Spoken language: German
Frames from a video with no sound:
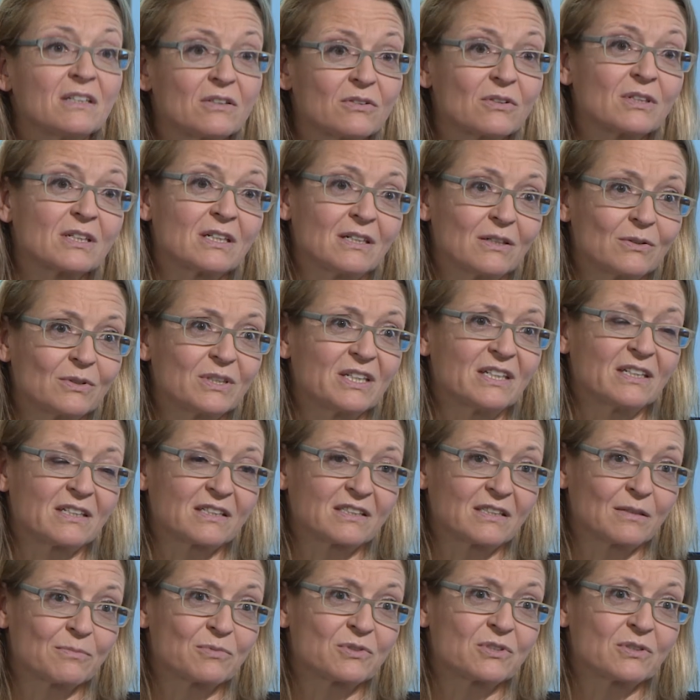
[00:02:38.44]
natürlich auch je
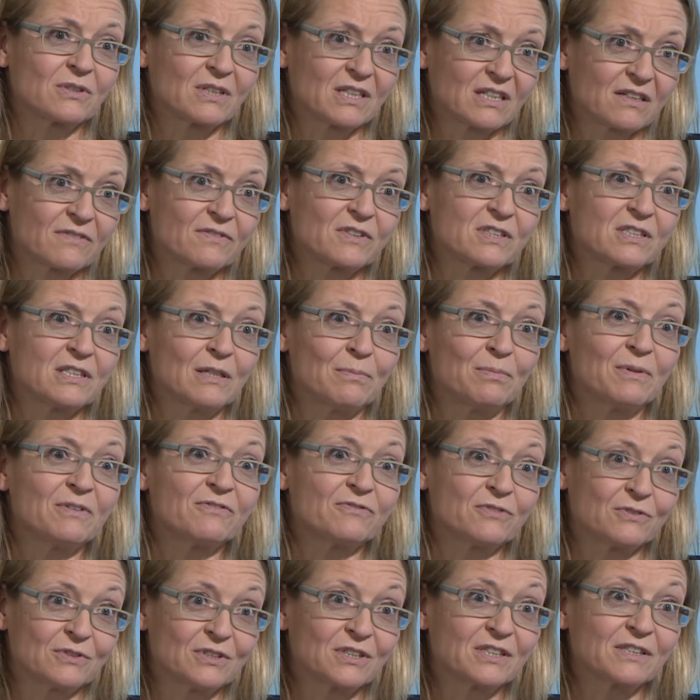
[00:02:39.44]
nachdem zu irreversiblen
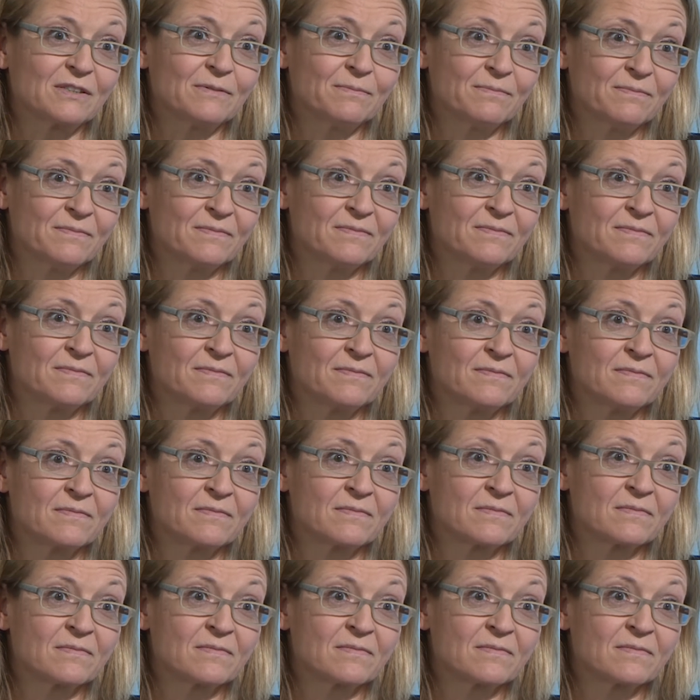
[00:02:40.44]
Folgen. Sie haben